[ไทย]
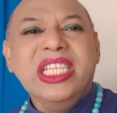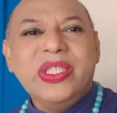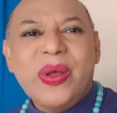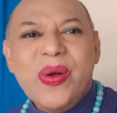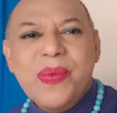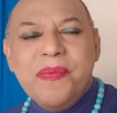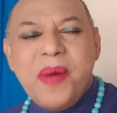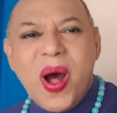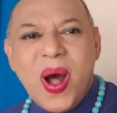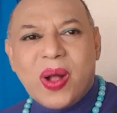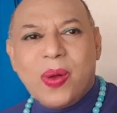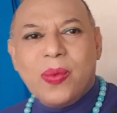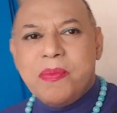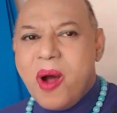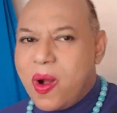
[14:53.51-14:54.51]
ส่งบอก
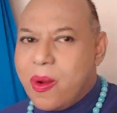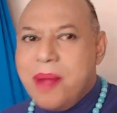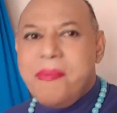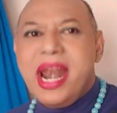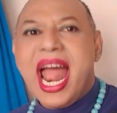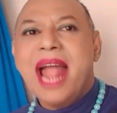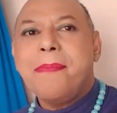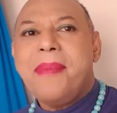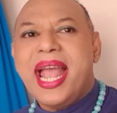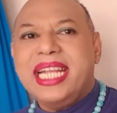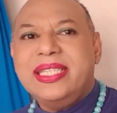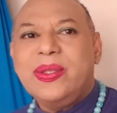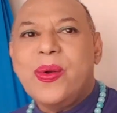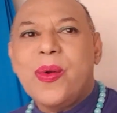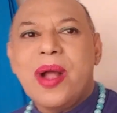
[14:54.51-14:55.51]
บอกความรักไป
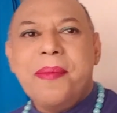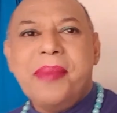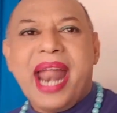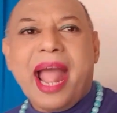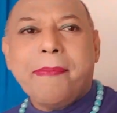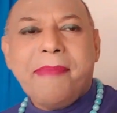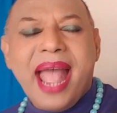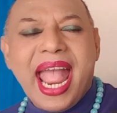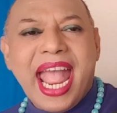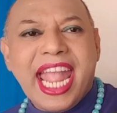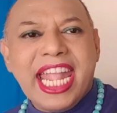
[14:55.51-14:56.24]
ส่งความรักไป